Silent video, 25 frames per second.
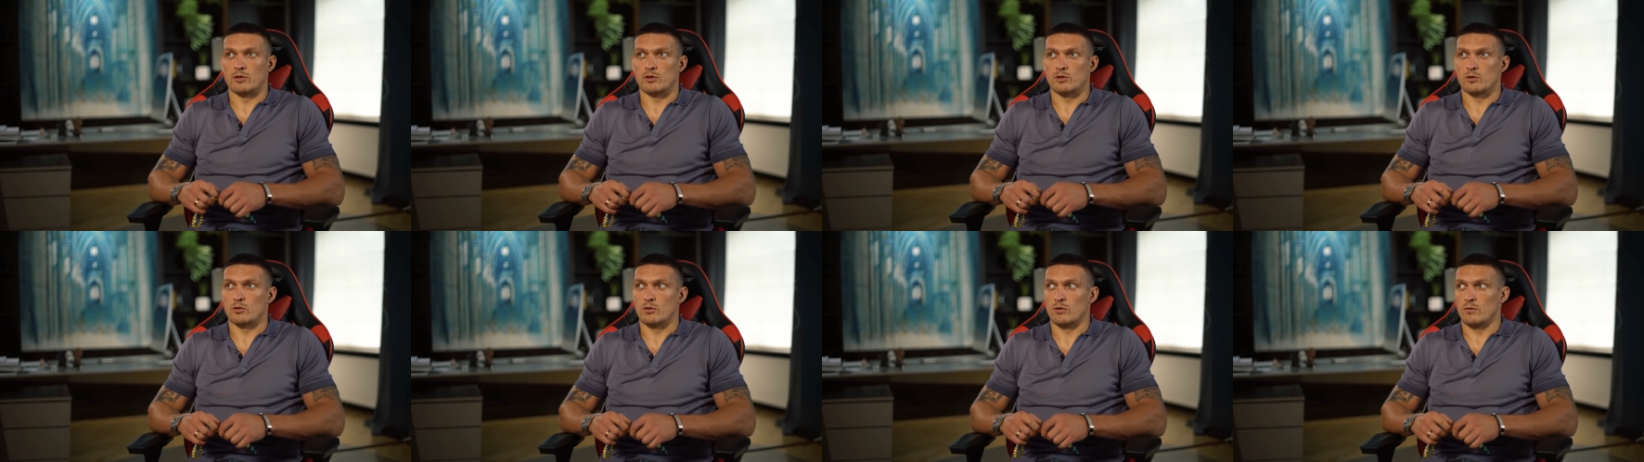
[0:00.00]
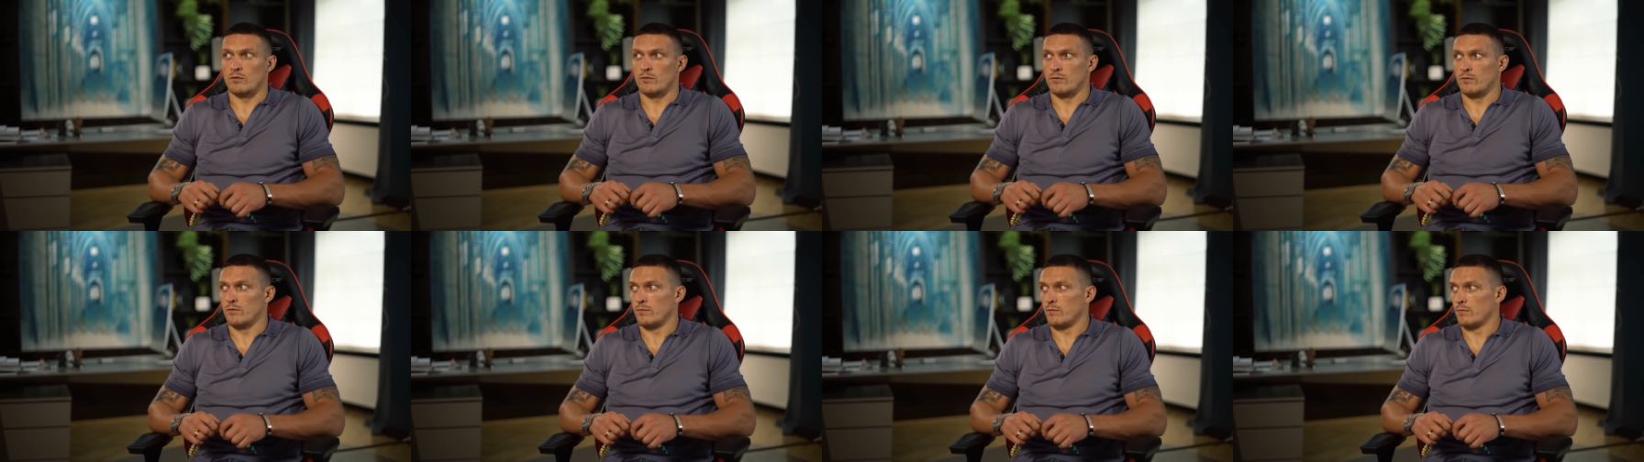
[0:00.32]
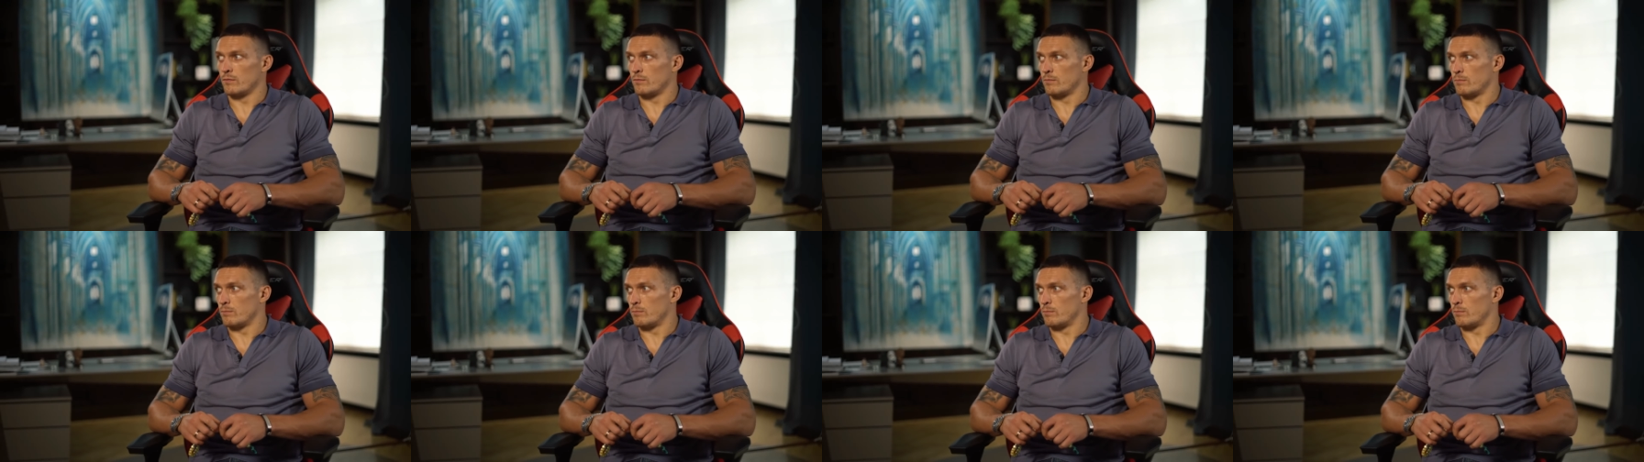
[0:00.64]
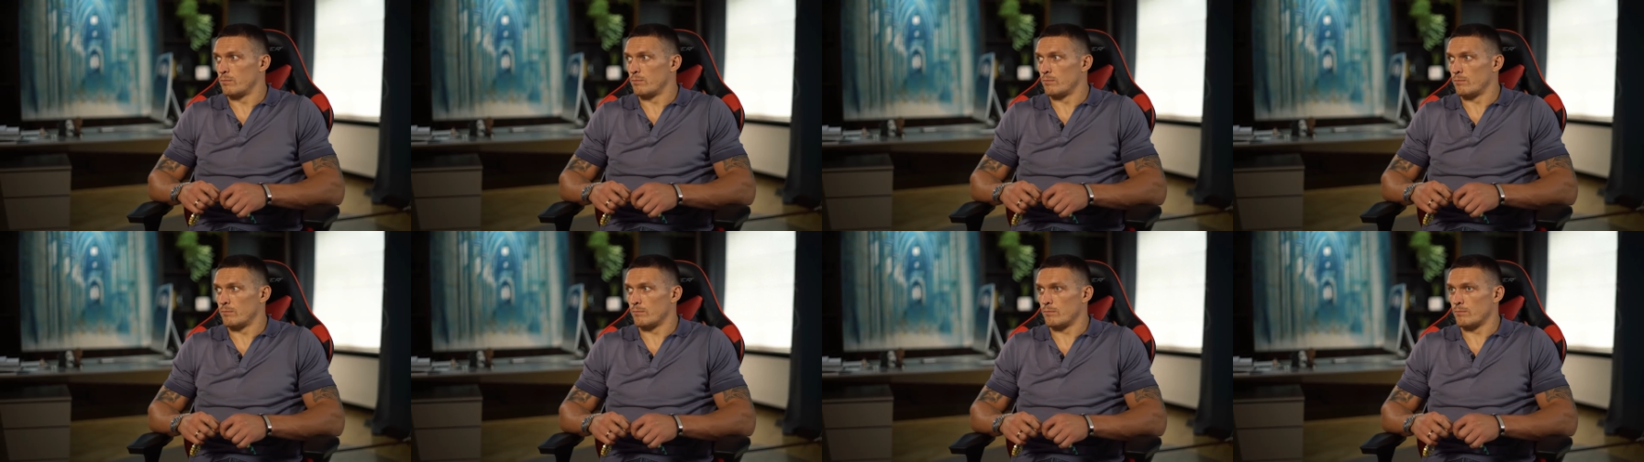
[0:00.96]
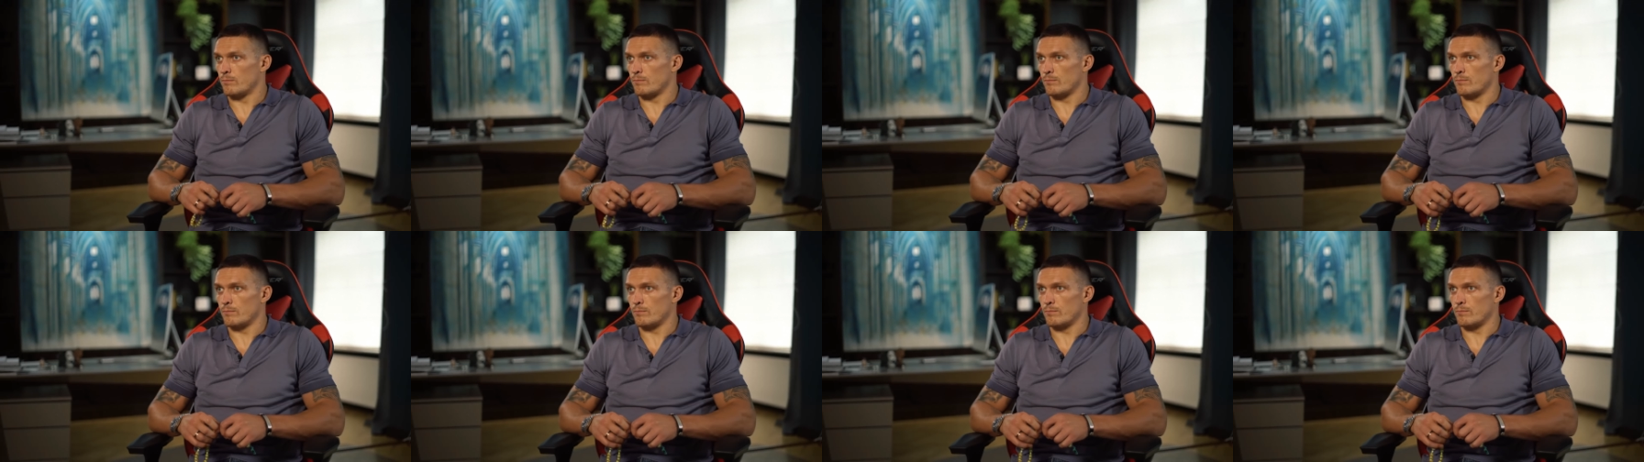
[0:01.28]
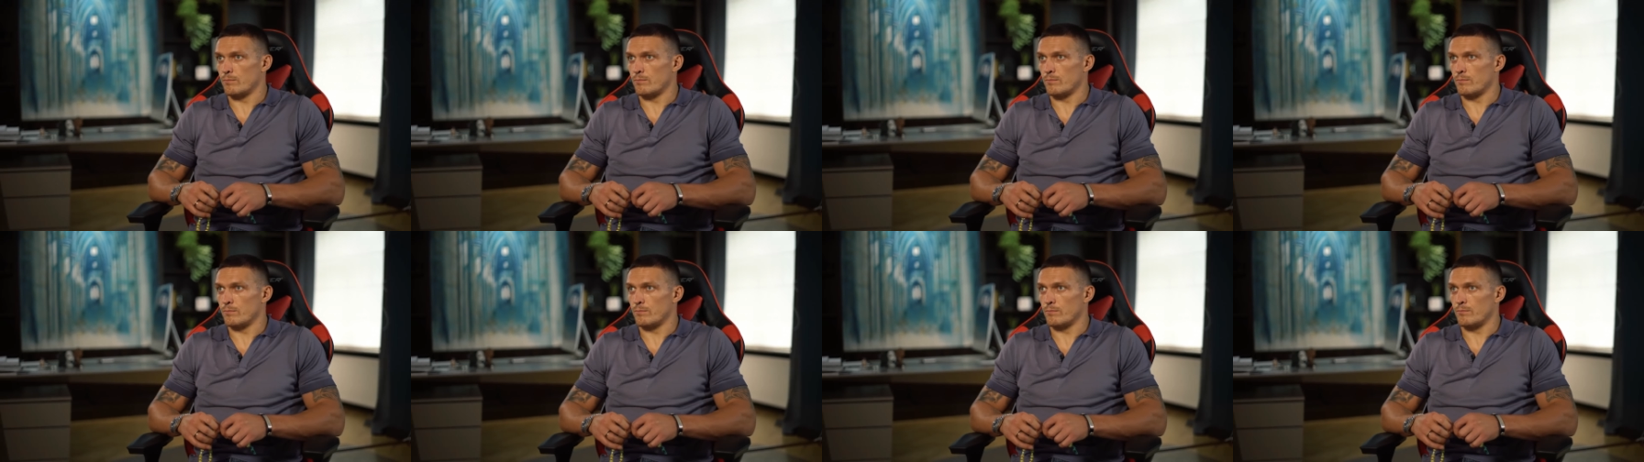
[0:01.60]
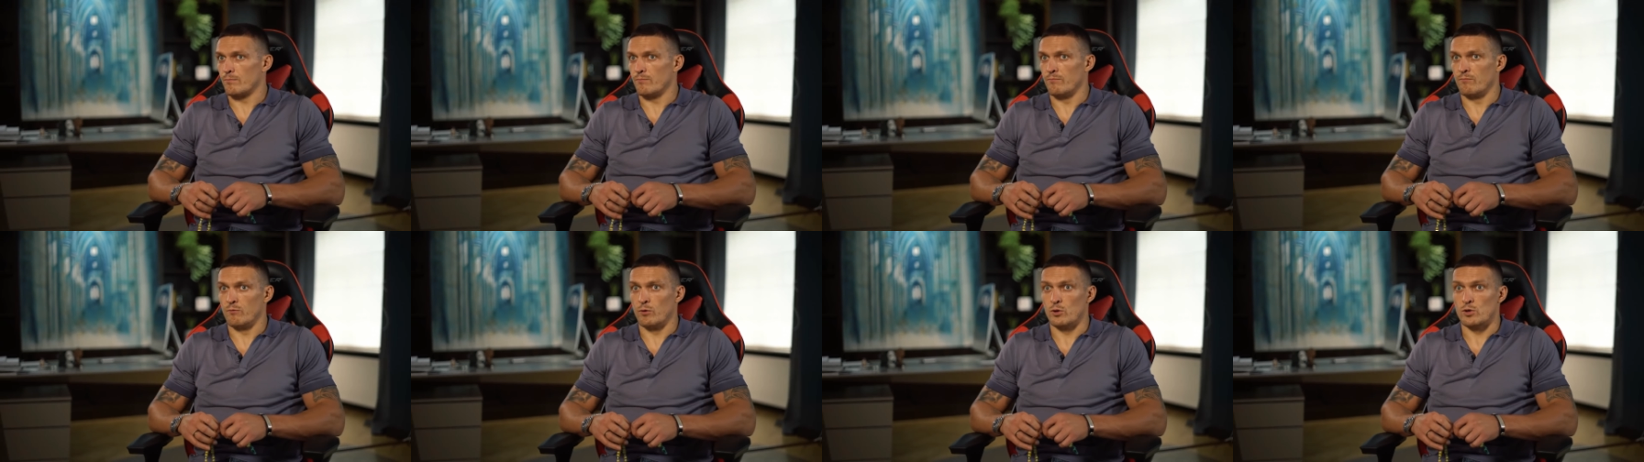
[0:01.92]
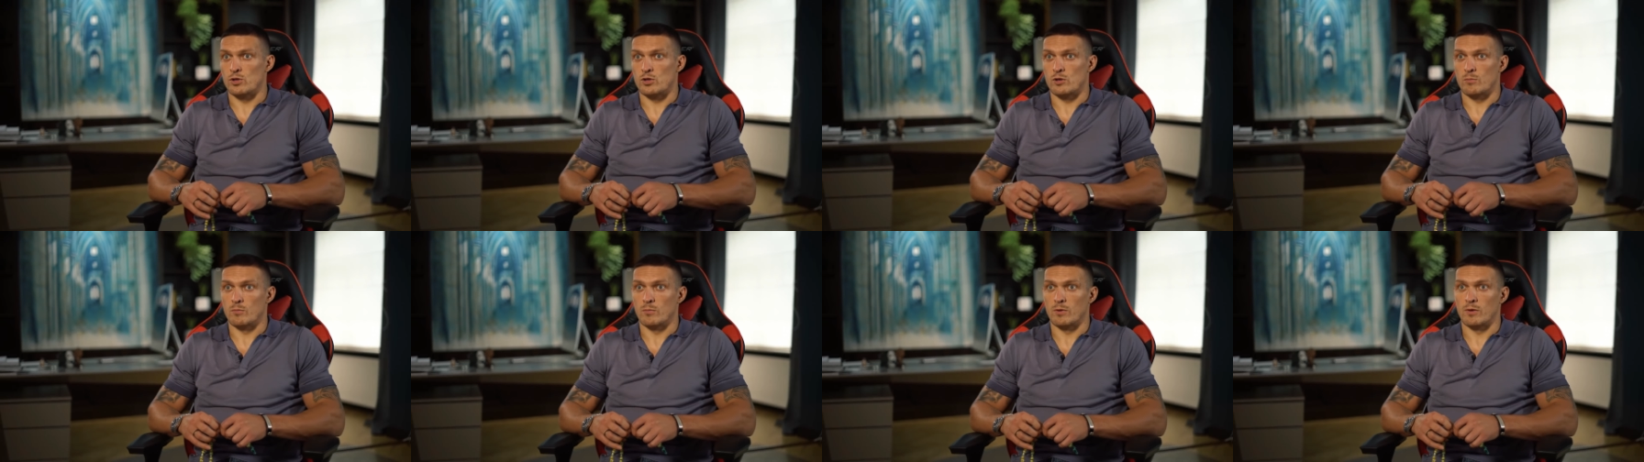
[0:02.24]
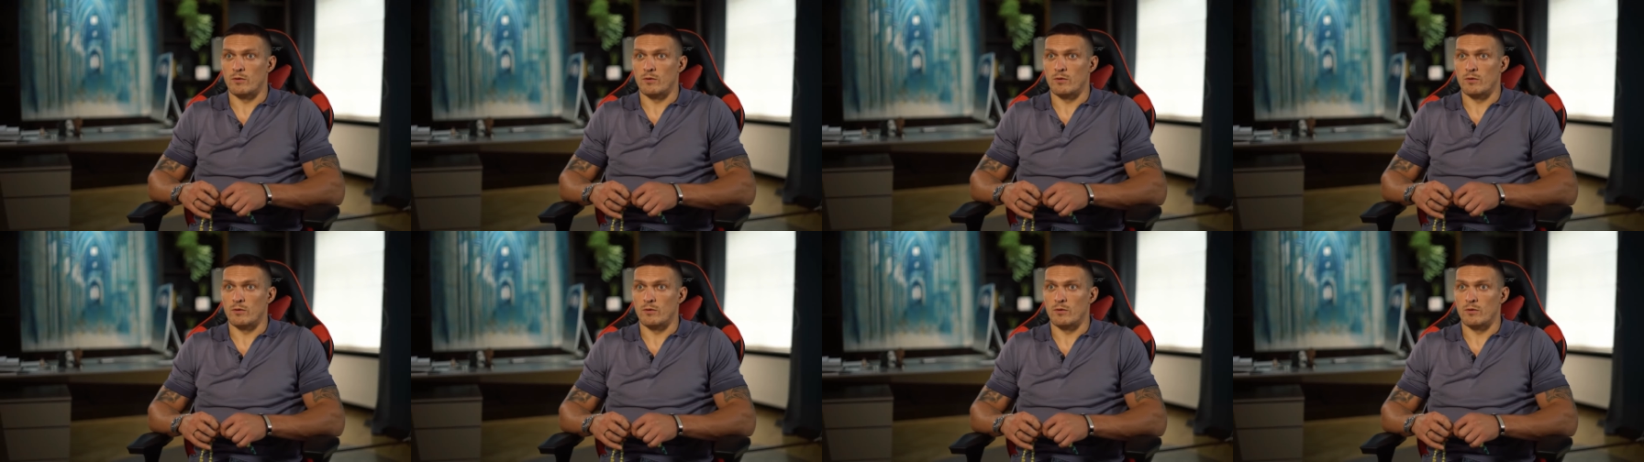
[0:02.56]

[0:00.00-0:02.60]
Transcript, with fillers: в часов 8,